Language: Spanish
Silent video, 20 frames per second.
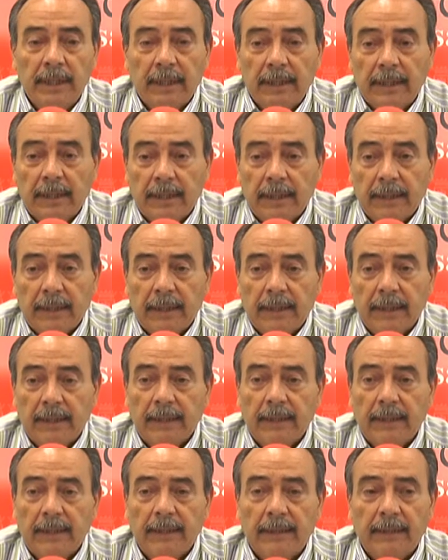
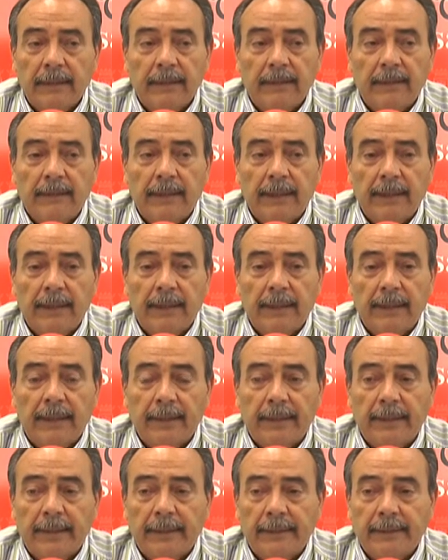eh,
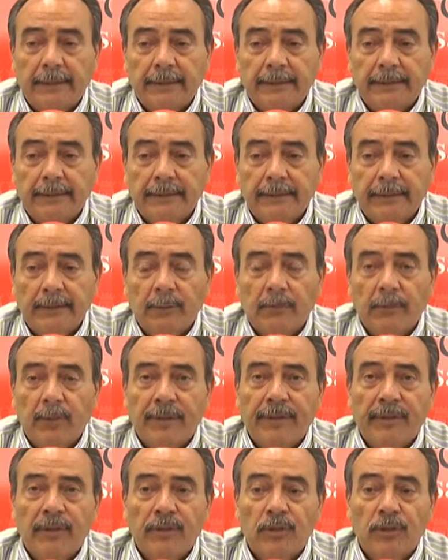está en un
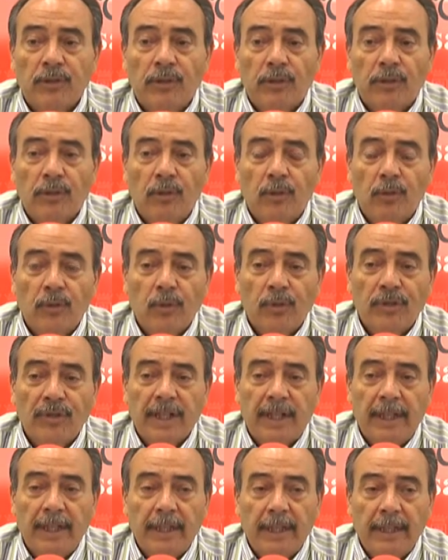proceso
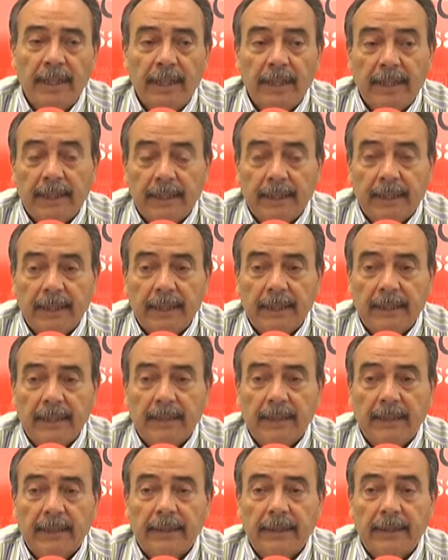concursal
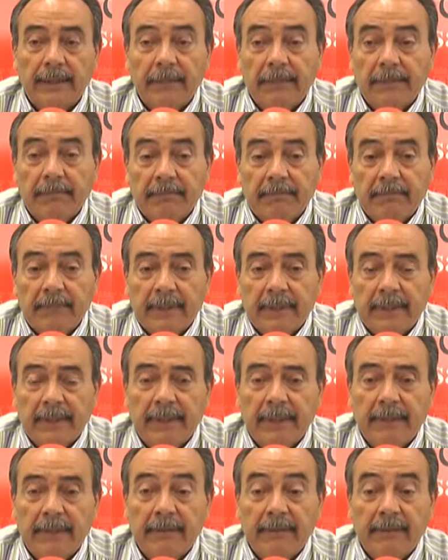y,
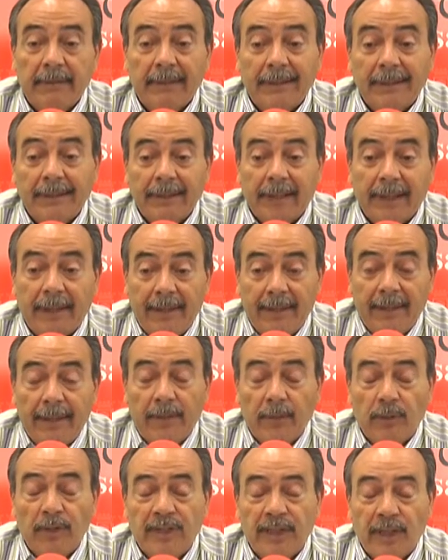y,
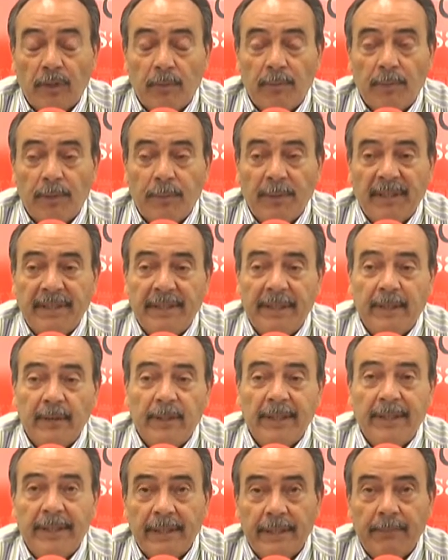quedaron, se
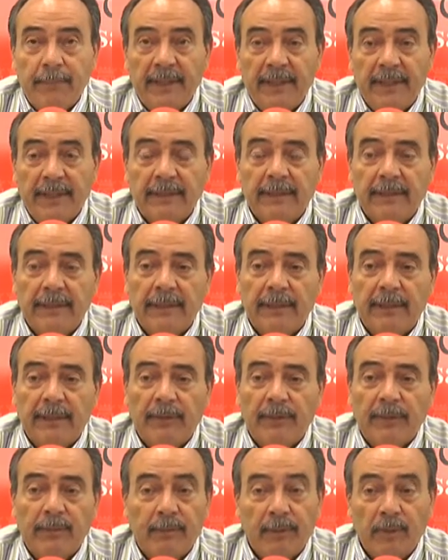comprometieron en terminar ese
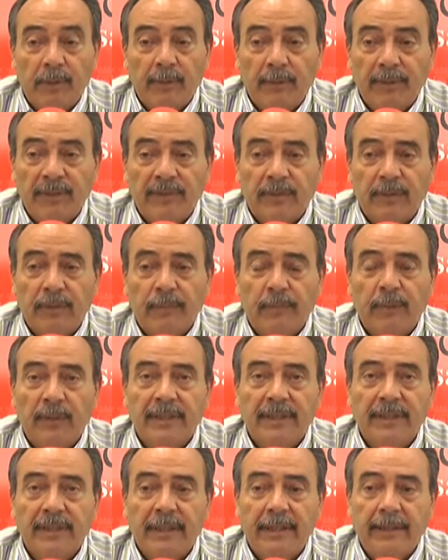trabajo y por lo visto
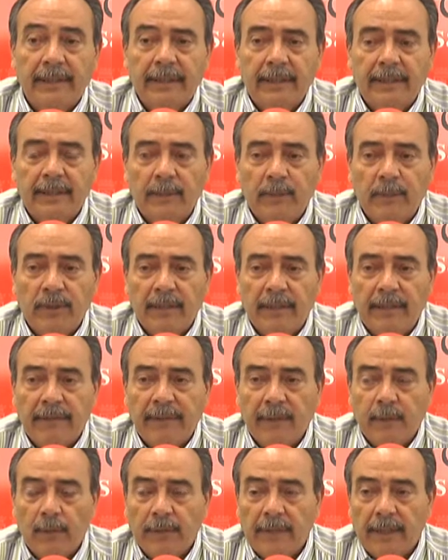pues están teniendo muchas
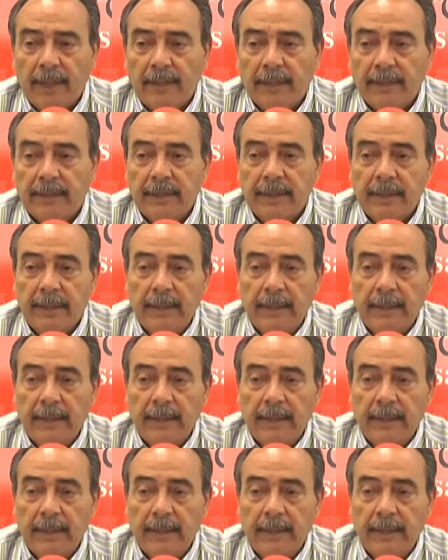dificultades.